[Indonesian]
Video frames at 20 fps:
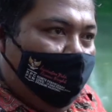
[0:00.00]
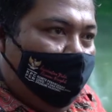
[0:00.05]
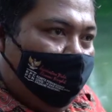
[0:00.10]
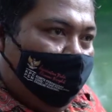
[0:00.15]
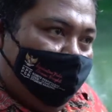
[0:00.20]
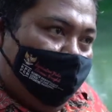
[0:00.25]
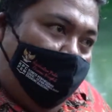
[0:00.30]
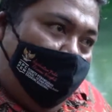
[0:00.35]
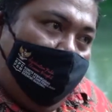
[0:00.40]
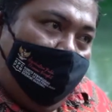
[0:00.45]

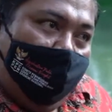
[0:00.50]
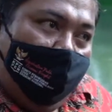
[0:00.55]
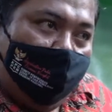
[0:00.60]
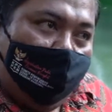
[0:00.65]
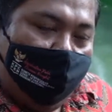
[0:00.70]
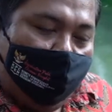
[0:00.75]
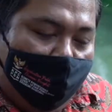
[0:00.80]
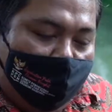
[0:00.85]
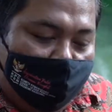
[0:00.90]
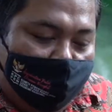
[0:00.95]
Pak
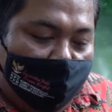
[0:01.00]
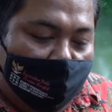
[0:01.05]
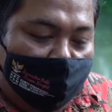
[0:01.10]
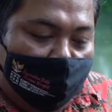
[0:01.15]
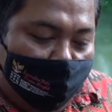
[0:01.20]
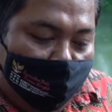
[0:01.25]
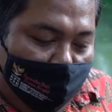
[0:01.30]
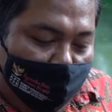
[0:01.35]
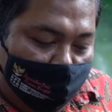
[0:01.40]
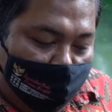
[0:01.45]
Kelurahan sendiri atau
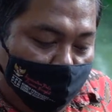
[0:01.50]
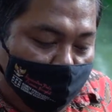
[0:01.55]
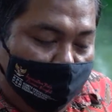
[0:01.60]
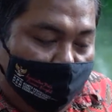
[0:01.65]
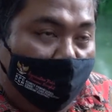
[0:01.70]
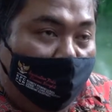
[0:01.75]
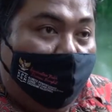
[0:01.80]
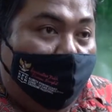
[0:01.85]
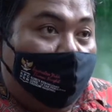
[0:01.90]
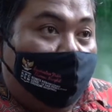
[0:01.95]
Pak Topik
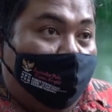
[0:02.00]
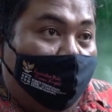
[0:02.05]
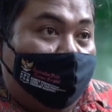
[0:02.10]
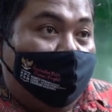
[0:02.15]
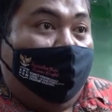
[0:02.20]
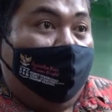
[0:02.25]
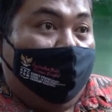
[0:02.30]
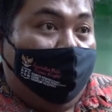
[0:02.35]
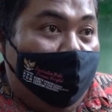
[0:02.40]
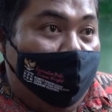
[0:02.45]
Kamal Lurah
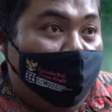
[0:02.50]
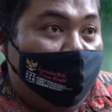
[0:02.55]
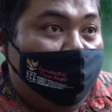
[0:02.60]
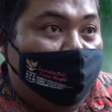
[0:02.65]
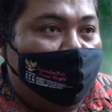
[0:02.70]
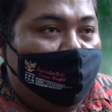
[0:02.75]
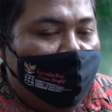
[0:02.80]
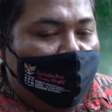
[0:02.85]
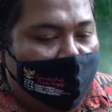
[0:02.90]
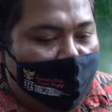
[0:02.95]
sekarang
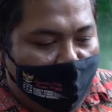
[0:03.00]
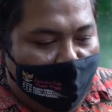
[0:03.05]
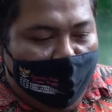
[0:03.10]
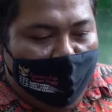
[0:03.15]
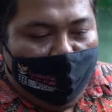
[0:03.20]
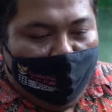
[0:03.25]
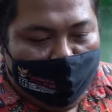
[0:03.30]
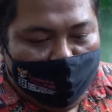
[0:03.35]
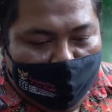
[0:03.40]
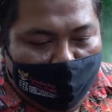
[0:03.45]

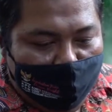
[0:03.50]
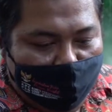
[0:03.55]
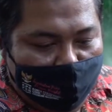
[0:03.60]
kita